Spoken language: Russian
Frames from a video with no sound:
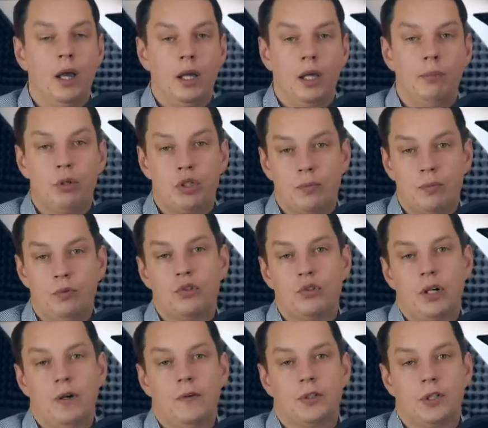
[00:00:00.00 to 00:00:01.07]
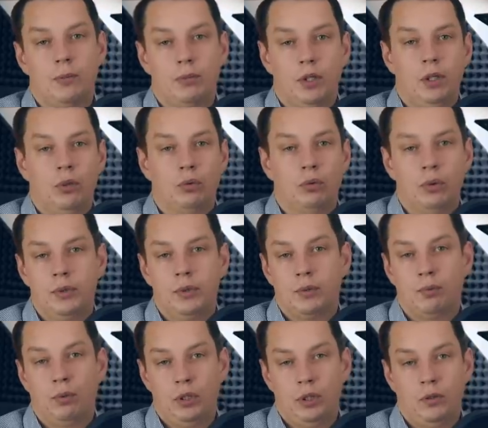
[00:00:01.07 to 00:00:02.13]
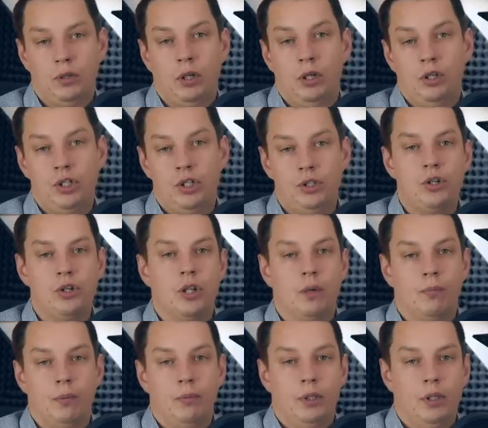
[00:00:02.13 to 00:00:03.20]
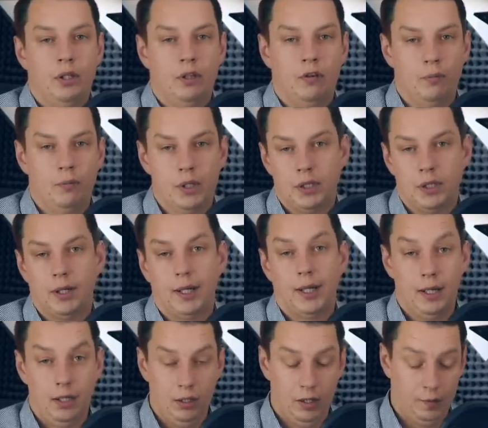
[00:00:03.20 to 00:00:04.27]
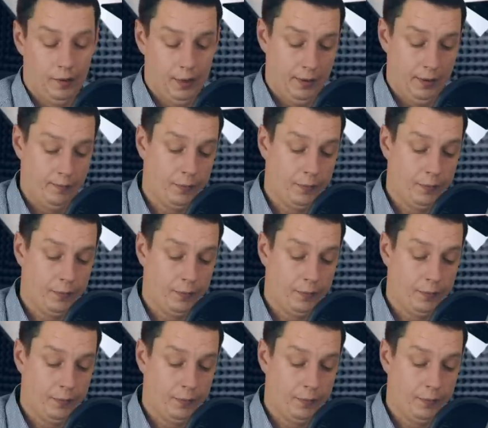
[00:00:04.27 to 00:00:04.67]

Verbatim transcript: и почему в JavaScript удобнее использовать частичное применение вместо корирования.